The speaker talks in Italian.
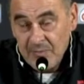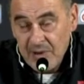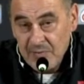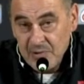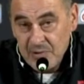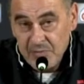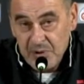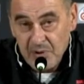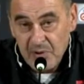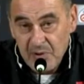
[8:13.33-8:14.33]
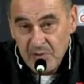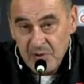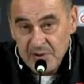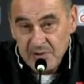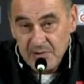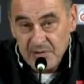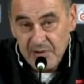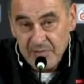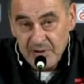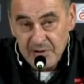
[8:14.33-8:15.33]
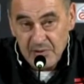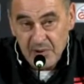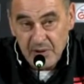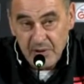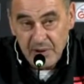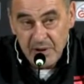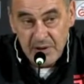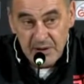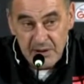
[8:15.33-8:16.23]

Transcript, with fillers: abbiamo subito gol quasi esclusivamente sul rigore,